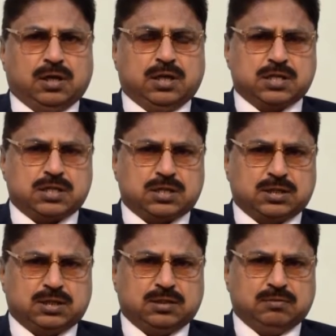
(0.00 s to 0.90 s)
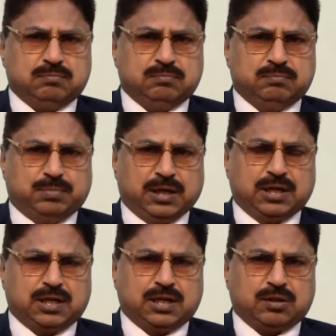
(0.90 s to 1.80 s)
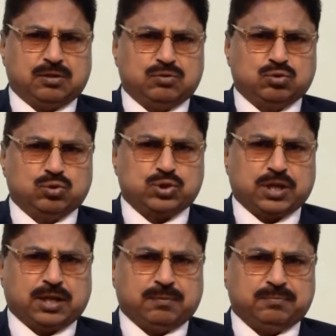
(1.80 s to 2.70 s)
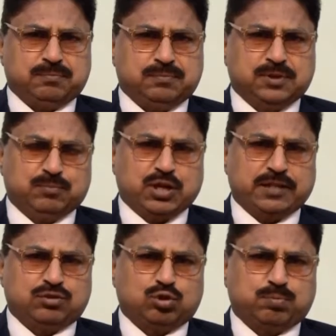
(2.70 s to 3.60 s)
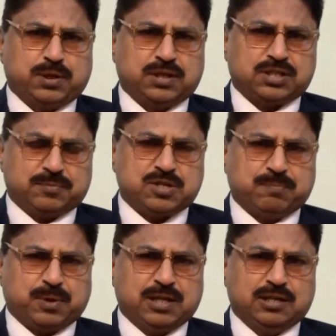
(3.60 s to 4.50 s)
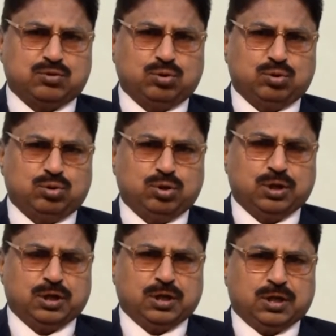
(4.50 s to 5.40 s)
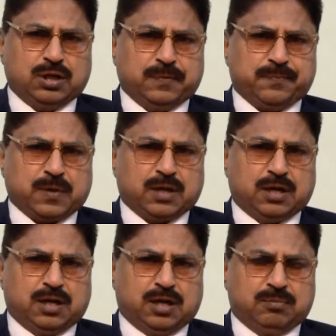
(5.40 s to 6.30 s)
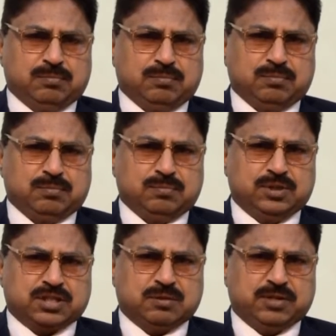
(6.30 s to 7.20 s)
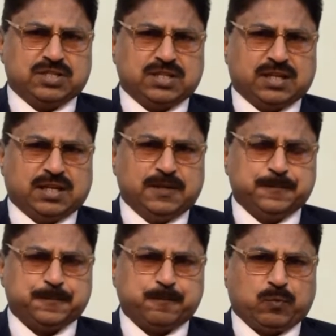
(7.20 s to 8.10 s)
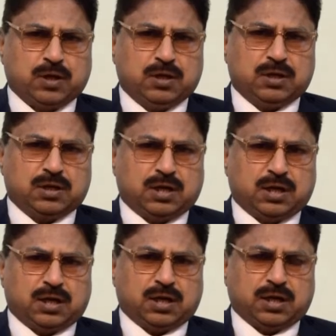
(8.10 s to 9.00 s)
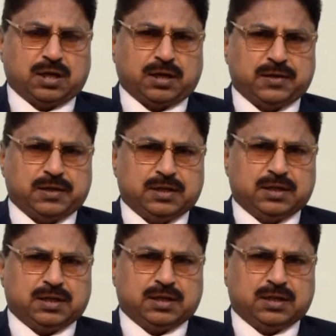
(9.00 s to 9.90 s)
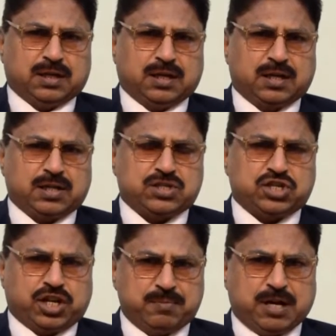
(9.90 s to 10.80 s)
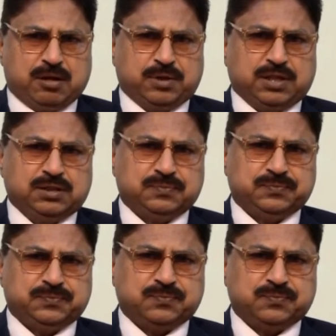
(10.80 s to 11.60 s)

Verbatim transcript: इस बिल के रू से ये बुनियादी तौर पे सबसे पहले तो हम ये समझते हैं कि अगर छः माह में